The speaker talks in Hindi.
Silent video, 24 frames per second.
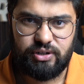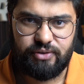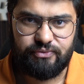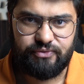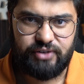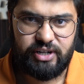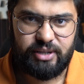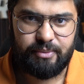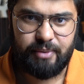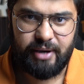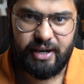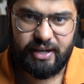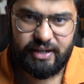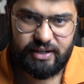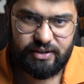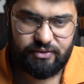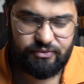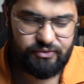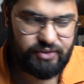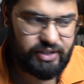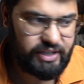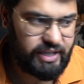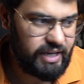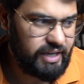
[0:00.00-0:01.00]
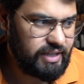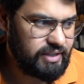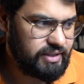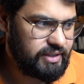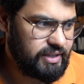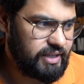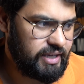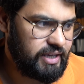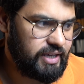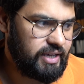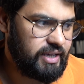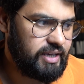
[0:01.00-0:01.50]
निफ्टी बैंक निफ्टी है
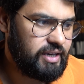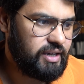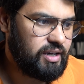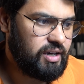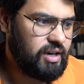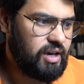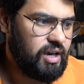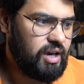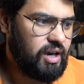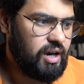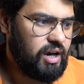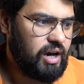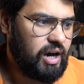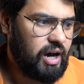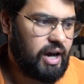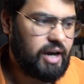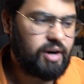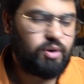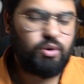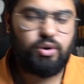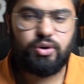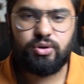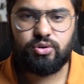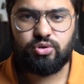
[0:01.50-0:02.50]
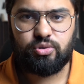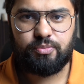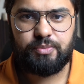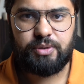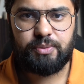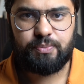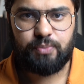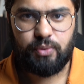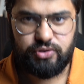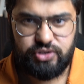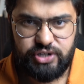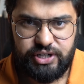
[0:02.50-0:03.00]
दे आर गोइंग टू बी
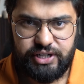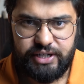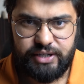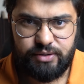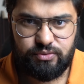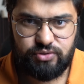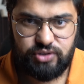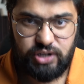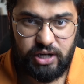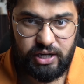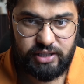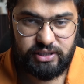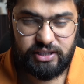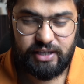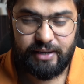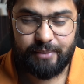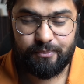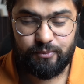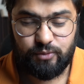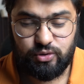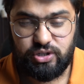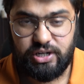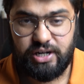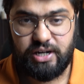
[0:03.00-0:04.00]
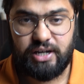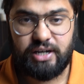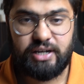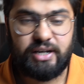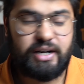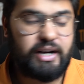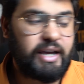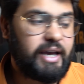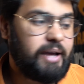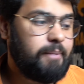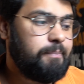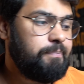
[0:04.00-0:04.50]
पॉजिटिव जहाँ तक मुझे लग
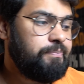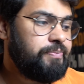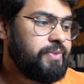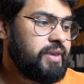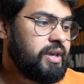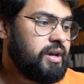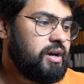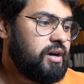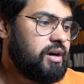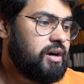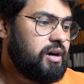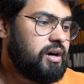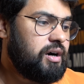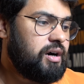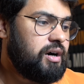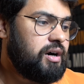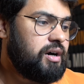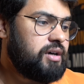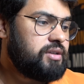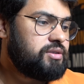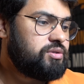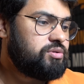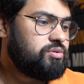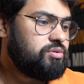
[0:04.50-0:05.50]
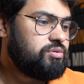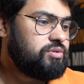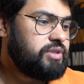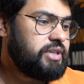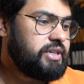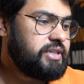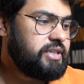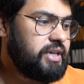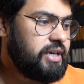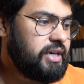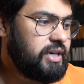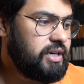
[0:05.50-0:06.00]
रहा है आ, तो
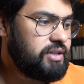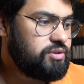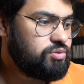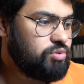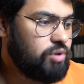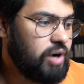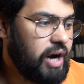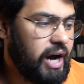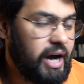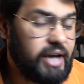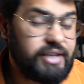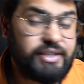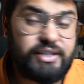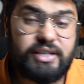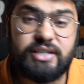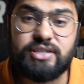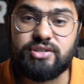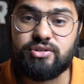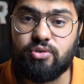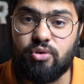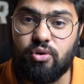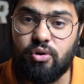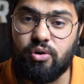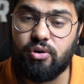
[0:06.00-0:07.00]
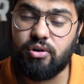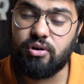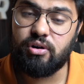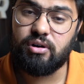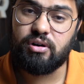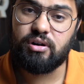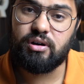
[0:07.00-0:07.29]
देखिए जो हाईएस्ट कॉल